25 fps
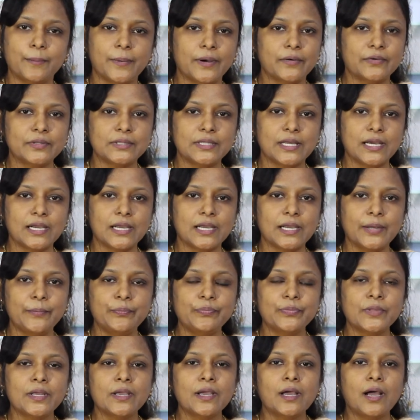அப்பா வந்தாங்க
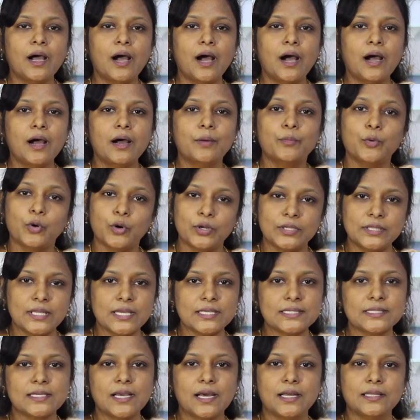
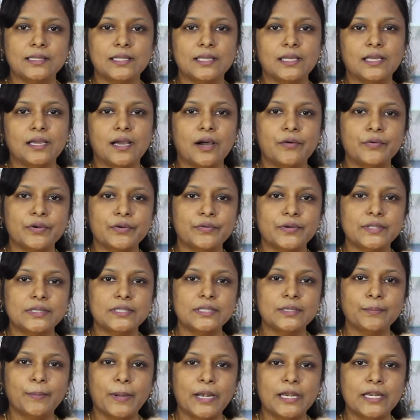மோகன்தாஸ் காந்தி அவர் வந்து
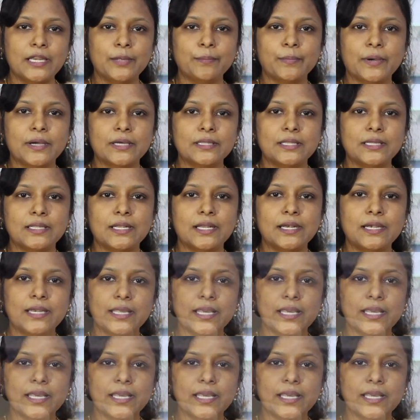பழனி பகுதியில்